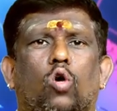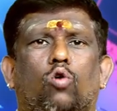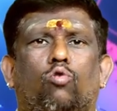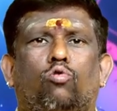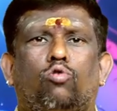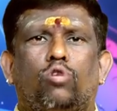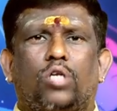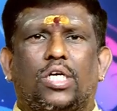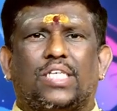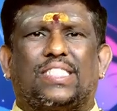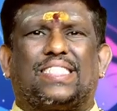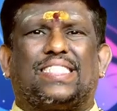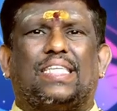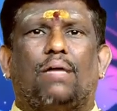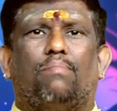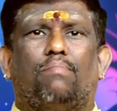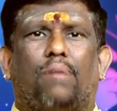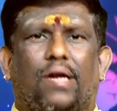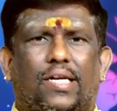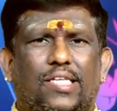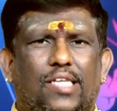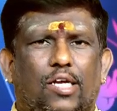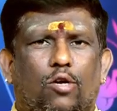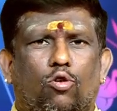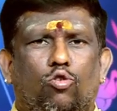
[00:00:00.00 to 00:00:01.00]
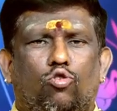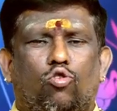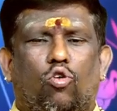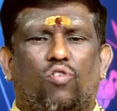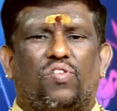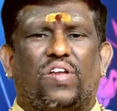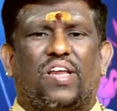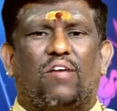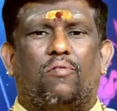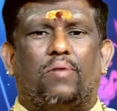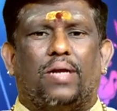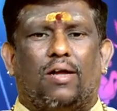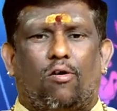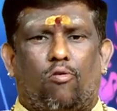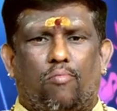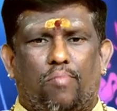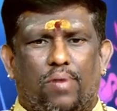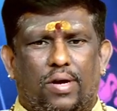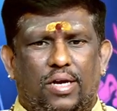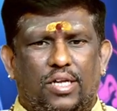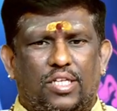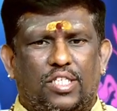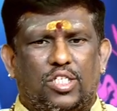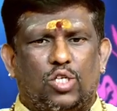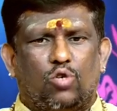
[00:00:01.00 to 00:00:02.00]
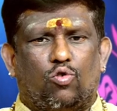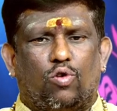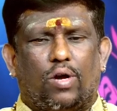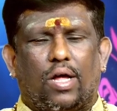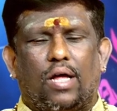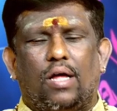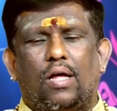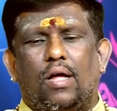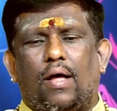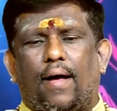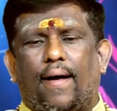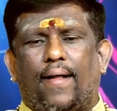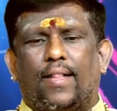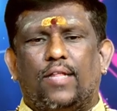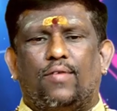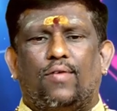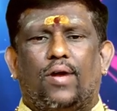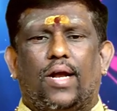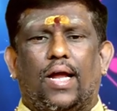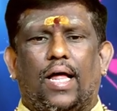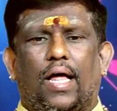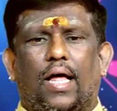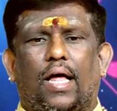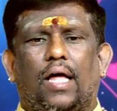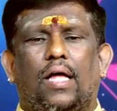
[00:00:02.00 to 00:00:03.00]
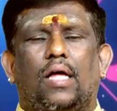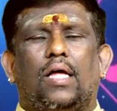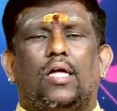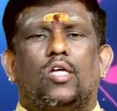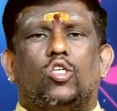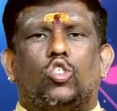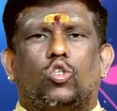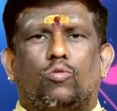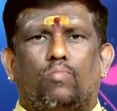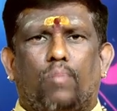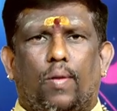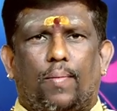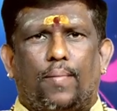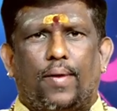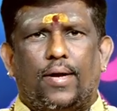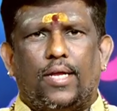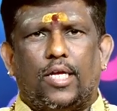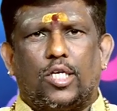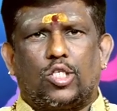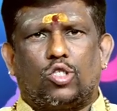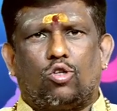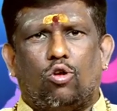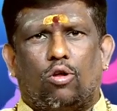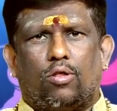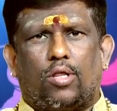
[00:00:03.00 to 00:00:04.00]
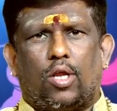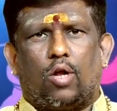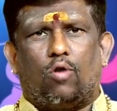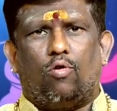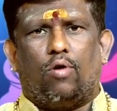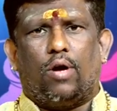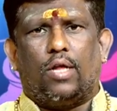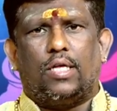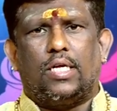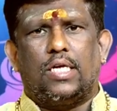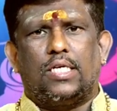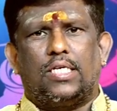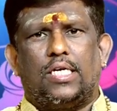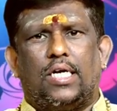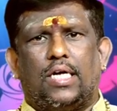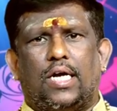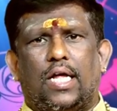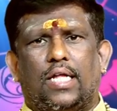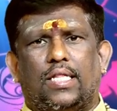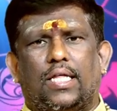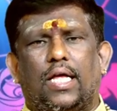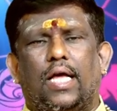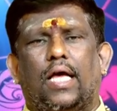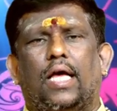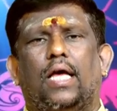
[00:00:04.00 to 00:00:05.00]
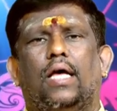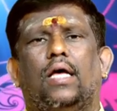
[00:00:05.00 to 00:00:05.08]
కుజస్తంభన జరుగుతోంది రేపు నవంబర్ నుంచి కూడా అందువల్ల సుబ్రహ్మణ్య స్తోత్రం కూడా చేసినట్టయితే